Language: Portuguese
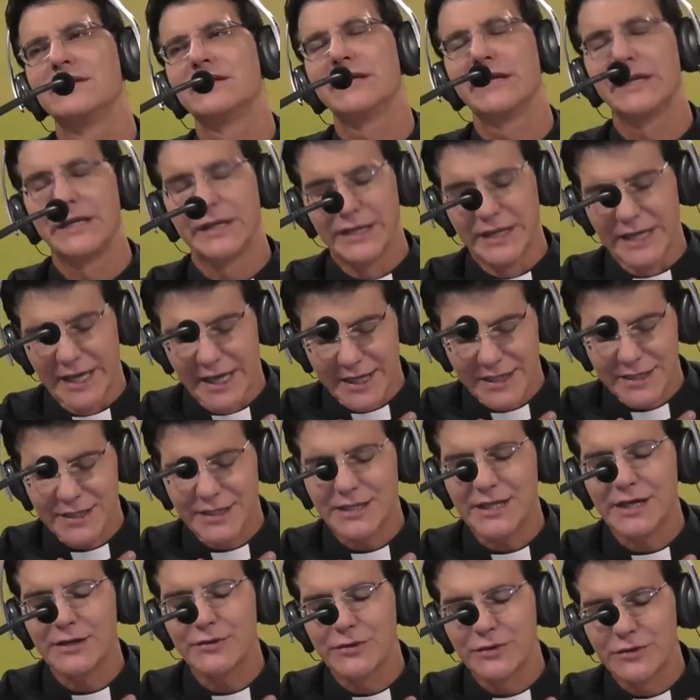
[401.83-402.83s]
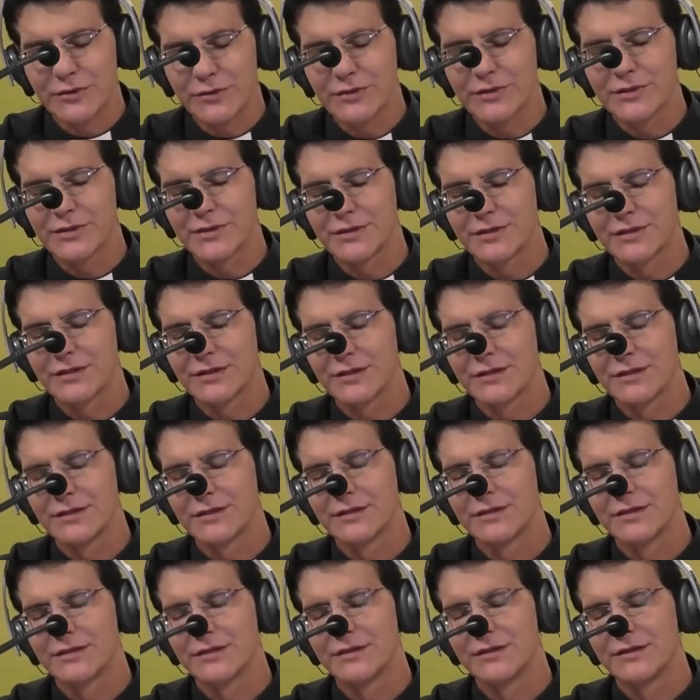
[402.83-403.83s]
E nesta cruz,
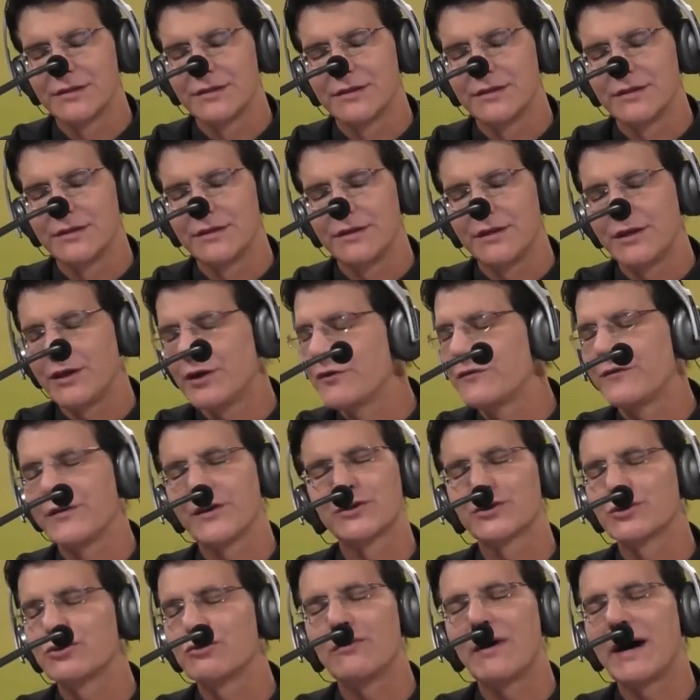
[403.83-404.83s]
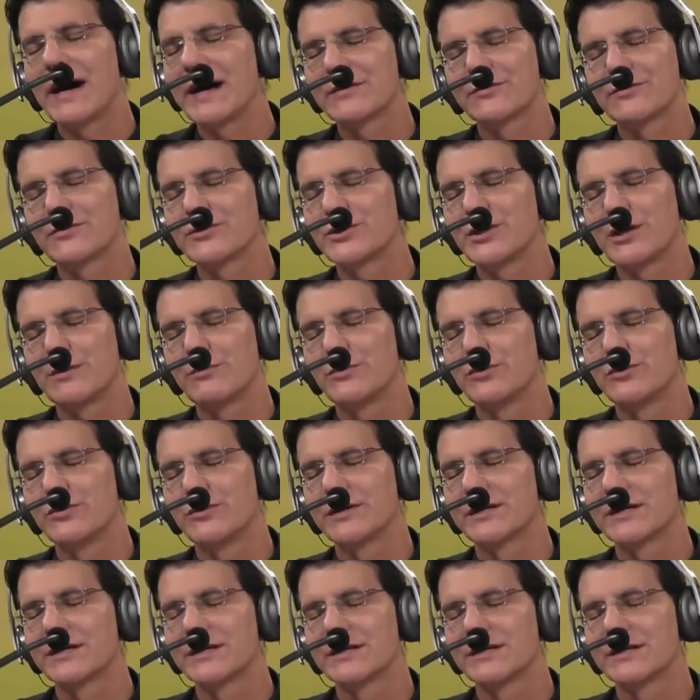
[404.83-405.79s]
eu vejo um ato de amor.